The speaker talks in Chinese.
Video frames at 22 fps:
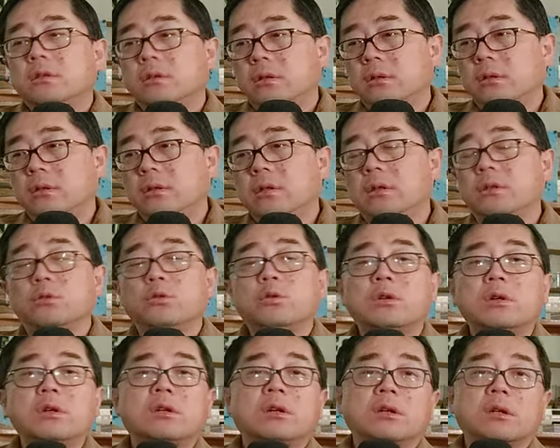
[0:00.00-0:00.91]
呃，很
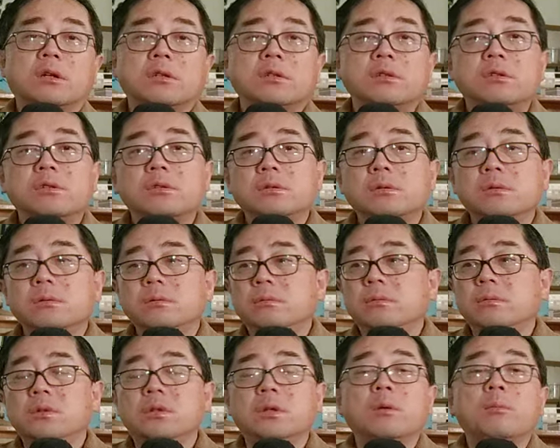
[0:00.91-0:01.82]
多人可能
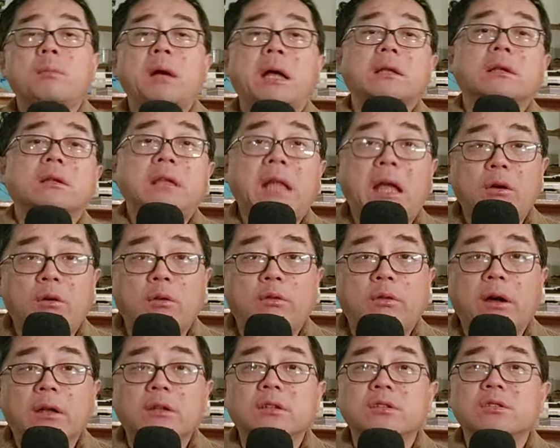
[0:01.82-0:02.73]
你要买的那样
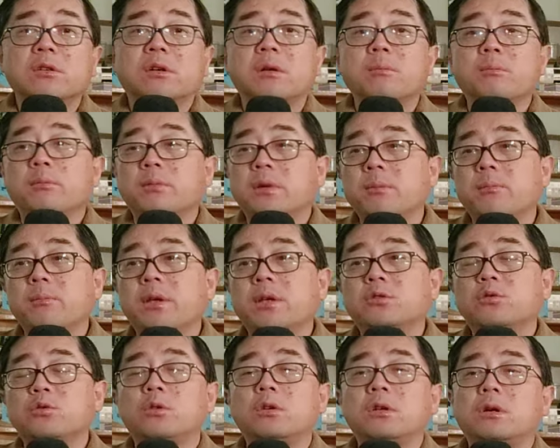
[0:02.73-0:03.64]
房子就更更
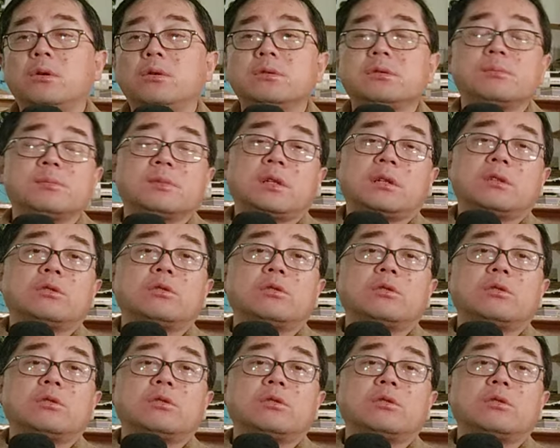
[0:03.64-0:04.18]
别说了，或者怎么着，